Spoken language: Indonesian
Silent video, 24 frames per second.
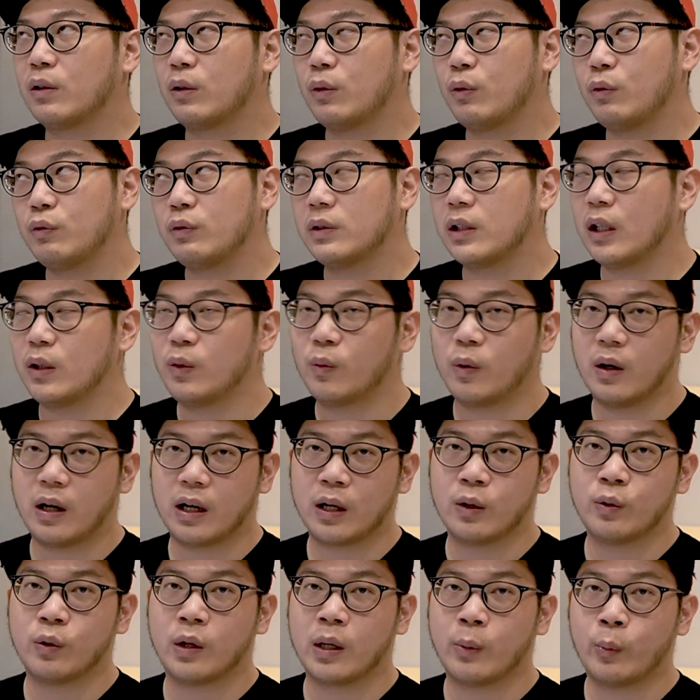1 Januari
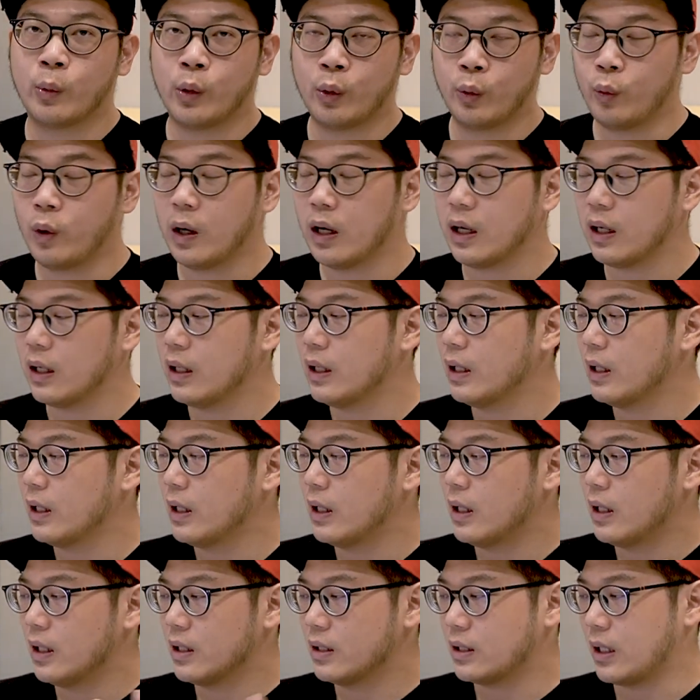
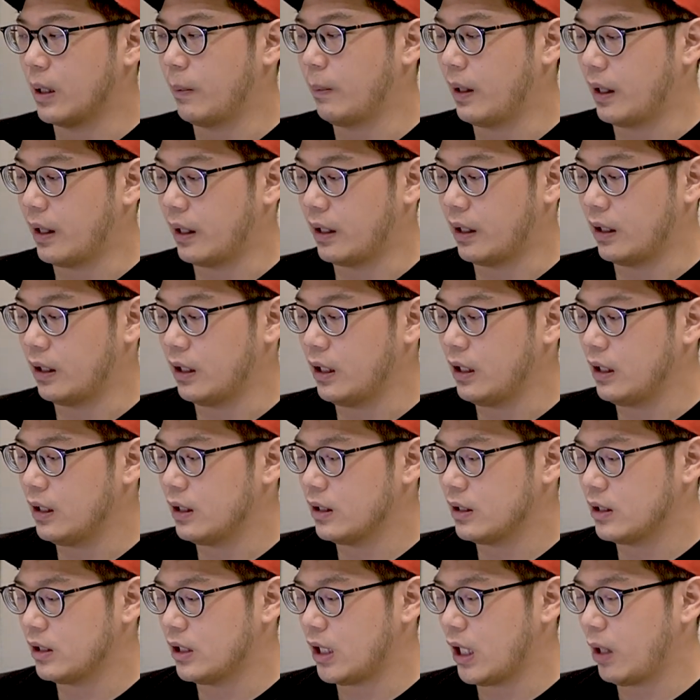2002 sampai hari ini
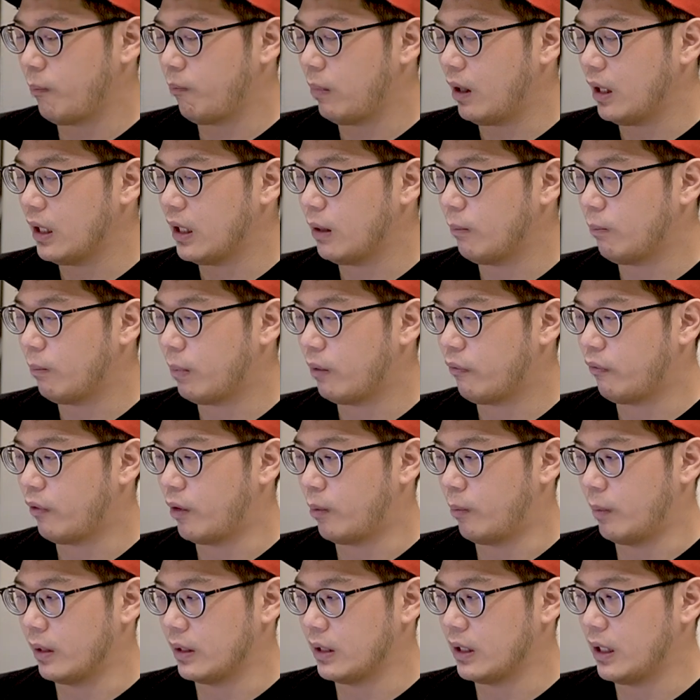siapa yang
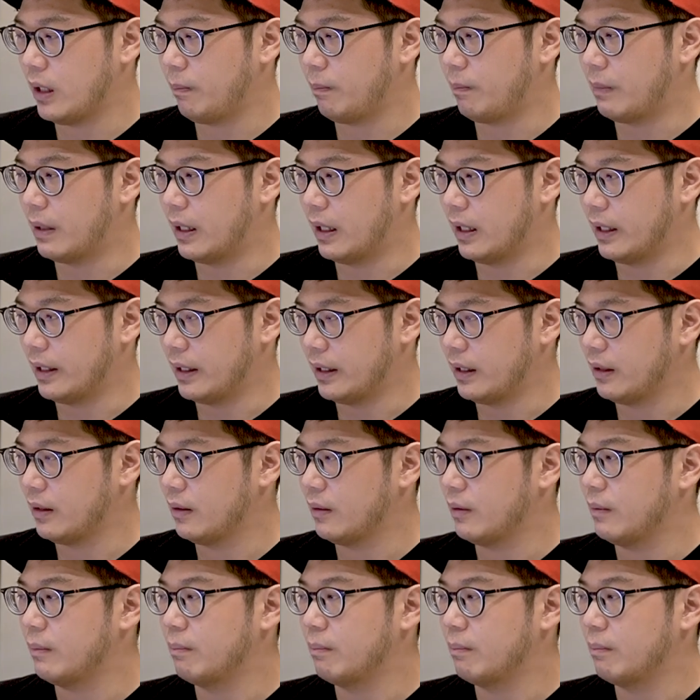performanya paling